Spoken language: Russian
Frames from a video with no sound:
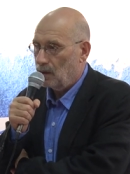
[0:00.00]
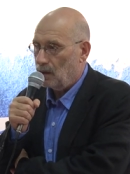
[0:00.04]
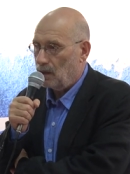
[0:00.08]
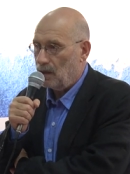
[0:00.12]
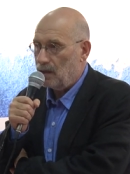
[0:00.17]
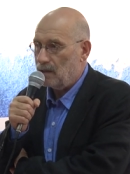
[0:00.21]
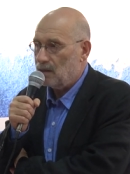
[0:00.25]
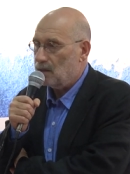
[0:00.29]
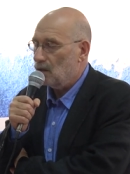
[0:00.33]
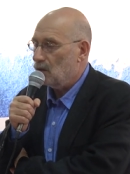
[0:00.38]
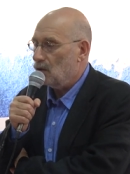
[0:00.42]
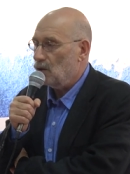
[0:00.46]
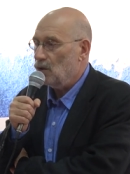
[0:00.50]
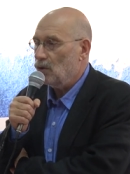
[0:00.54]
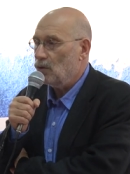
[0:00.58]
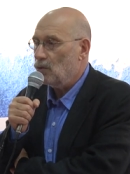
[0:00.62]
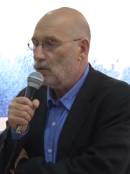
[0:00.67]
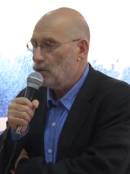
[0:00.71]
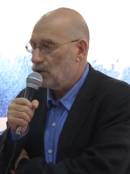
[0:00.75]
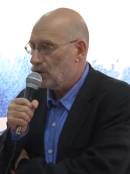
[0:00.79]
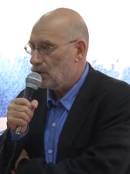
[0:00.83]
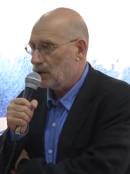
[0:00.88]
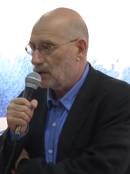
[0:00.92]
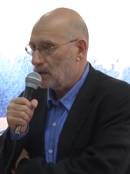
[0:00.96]
А если ты не
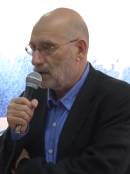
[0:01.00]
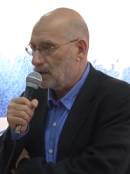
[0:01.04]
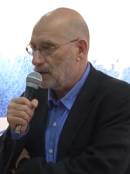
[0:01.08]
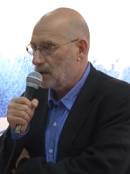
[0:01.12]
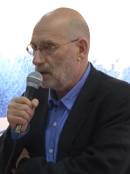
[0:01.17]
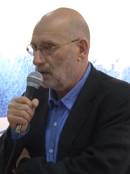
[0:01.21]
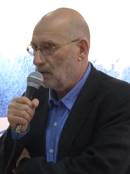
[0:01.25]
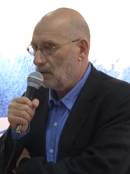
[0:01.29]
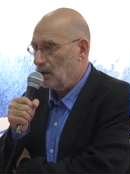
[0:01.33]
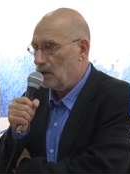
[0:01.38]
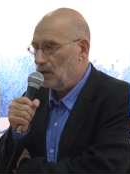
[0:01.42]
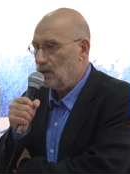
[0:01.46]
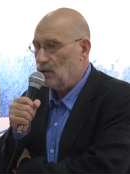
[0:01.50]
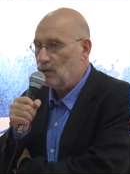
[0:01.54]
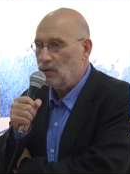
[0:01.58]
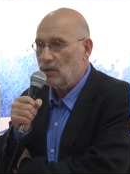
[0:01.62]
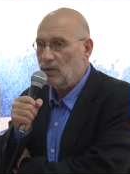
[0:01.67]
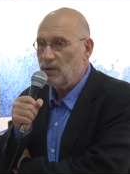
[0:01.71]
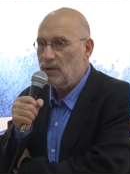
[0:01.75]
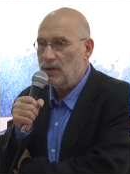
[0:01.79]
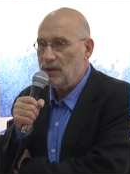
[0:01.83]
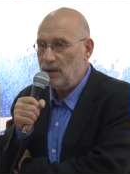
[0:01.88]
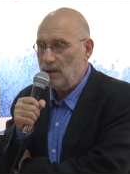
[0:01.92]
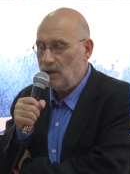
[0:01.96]
хочешь это сдавать,
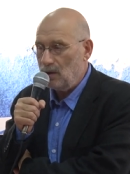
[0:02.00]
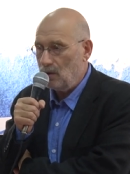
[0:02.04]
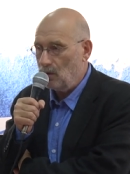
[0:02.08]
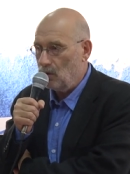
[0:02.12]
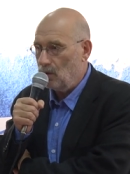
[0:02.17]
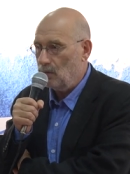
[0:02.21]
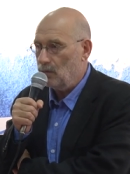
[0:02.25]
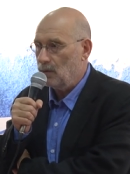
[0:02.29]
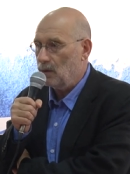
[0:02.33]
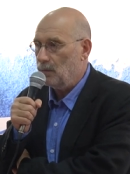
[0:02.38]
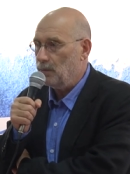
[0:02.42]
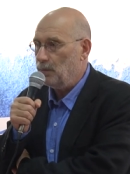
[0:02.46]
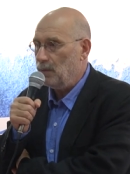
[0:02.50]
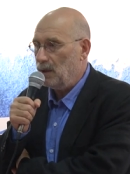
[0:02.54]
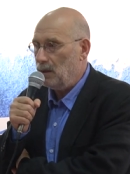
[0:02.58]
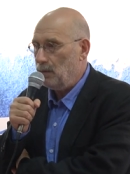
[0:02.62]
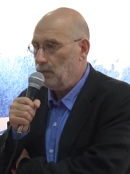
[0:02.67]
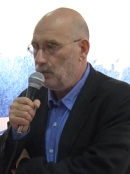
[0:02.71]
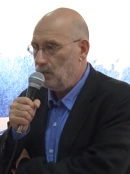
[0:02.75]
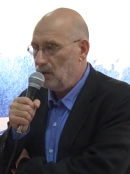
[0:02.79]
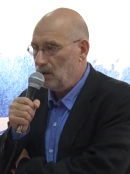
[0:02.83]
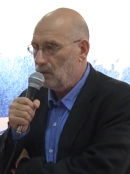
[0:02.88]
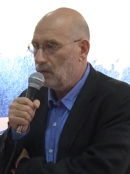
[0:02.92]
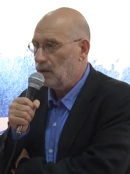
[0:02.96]
то сиди дома, пей
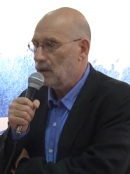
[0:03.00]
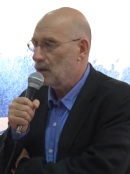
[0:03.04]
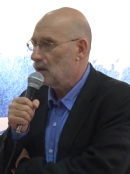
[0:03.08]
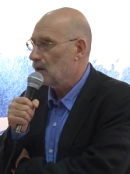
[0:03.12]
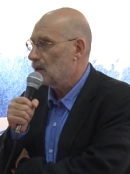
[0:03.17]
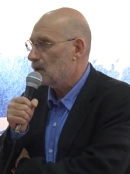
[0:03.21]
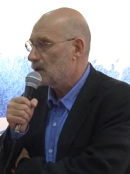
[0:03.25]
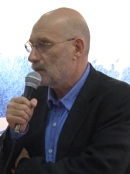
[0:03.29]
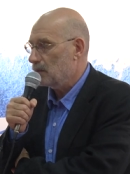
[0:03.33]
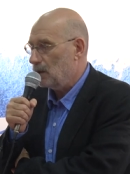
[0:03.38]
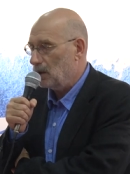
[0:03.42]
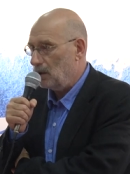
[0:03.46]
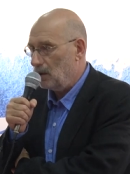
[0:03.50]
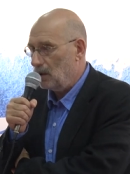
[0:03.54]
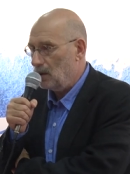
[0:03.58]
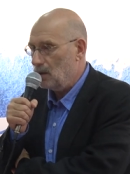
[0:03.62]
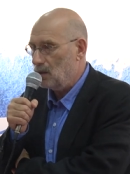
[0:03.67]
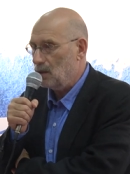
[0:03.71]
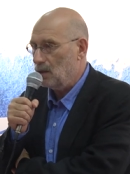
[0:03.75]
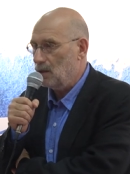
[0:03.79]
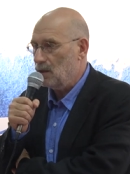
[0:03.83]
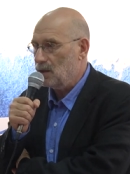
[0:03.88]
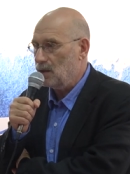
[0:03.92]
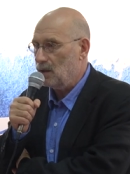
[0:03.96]
пиво, смотри
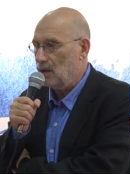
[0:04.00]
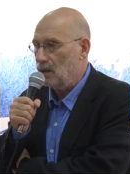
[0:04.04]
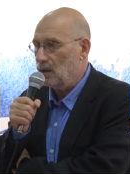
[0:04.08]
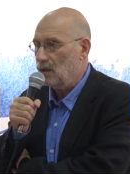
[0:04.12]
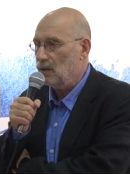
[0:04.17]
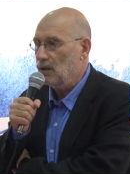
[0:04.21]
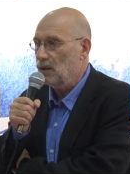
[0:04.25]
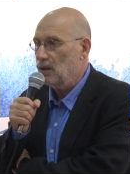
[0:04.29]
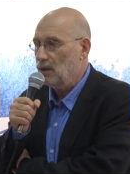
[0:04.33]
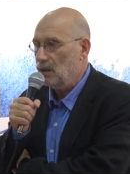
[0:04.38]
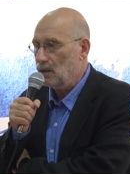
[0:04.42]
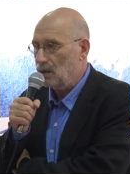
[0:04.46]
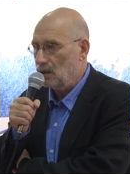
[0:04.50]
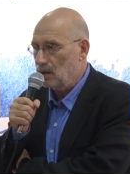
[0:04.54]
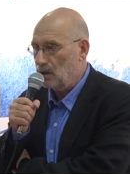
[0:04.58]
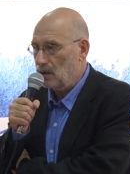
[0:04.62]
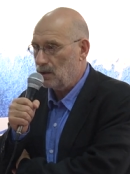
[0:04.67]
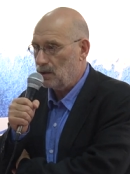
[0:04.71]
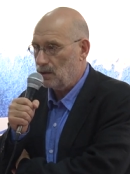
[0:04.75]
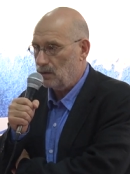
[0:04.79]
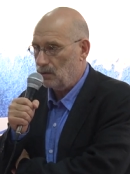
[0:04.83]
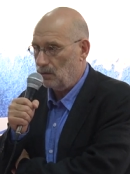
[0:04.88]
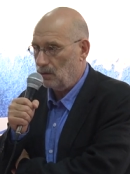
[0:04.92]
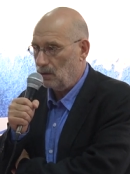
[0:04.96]
телесериалы и не
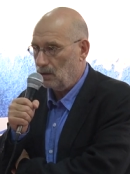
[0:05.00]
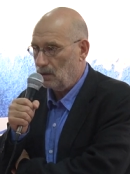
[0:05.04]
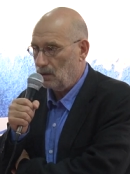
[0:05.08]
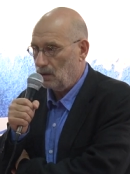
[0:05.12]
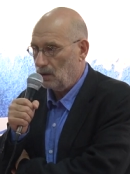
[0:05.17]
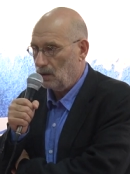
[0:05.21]
голосуй.